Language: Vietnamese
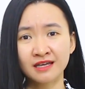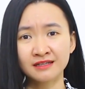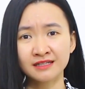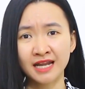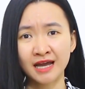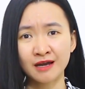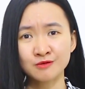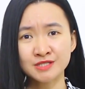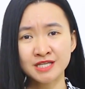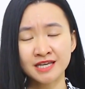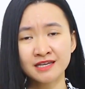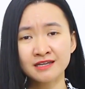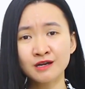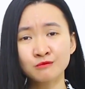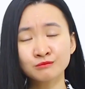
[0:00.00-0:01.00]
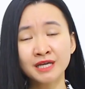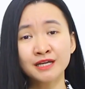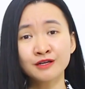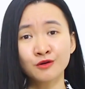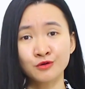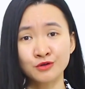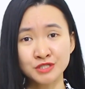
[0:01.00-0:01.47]
thật nào sẽ không
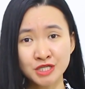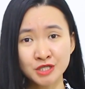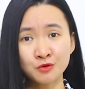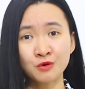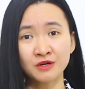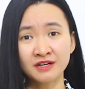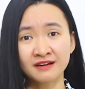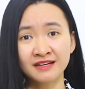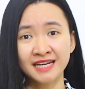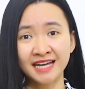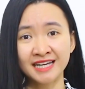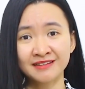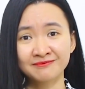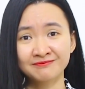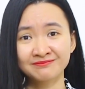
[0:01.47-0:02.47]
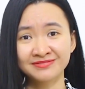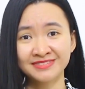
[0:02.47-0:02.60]
thay đổi trên cuộc đời này,